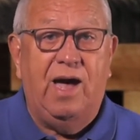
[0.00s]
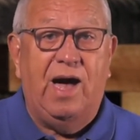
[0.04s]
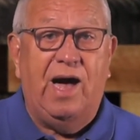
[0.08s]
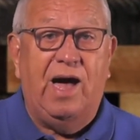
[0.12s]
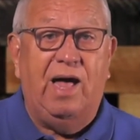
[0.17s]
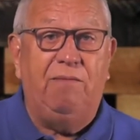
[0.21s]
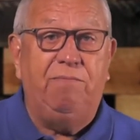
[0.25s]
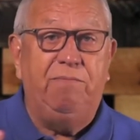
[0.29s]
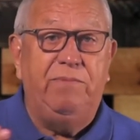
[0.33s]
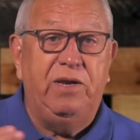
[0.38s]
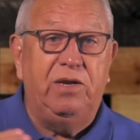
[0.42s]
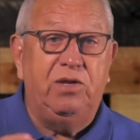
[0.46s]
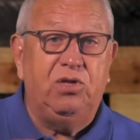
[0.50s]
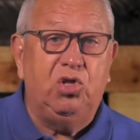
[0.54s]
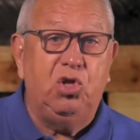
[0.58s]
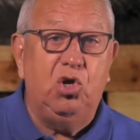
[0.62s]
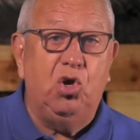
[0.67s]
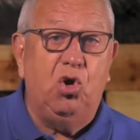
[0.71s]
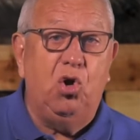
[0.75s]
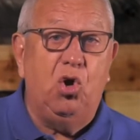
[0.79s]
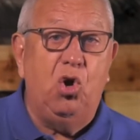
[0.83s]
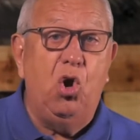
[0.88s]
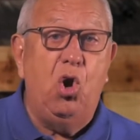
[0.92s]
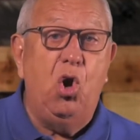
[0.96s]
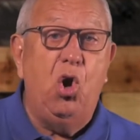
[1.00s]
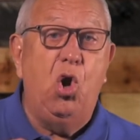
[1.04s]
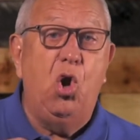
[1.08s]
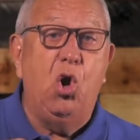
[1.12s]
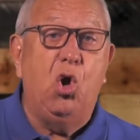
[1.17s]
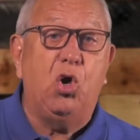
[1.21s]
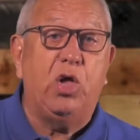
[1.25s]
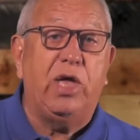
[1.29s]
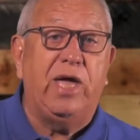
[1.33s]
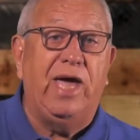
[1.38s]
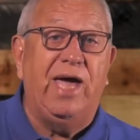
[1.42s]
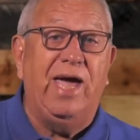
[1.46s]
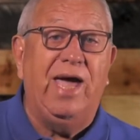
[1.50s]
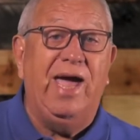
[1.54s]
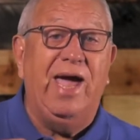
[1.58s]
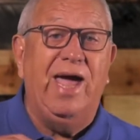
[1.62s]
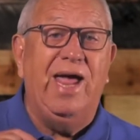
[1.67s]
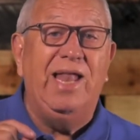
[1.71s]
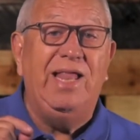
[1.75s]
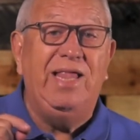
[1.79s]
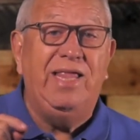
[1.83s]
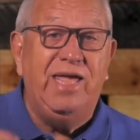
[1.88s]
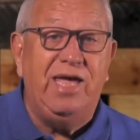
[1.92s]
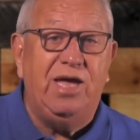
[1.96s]
advirtió lo que
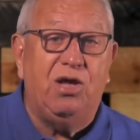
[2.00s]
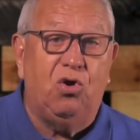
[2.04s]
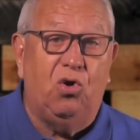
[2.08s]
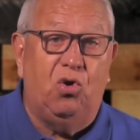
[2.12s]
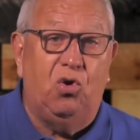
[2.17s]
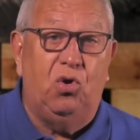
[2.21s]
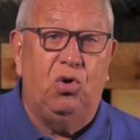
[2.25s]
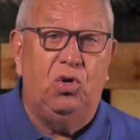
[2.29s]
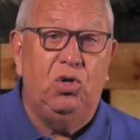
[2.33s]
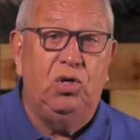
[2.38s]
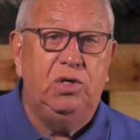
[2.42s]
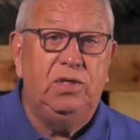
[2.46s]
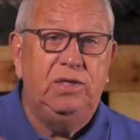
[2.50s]
él dijo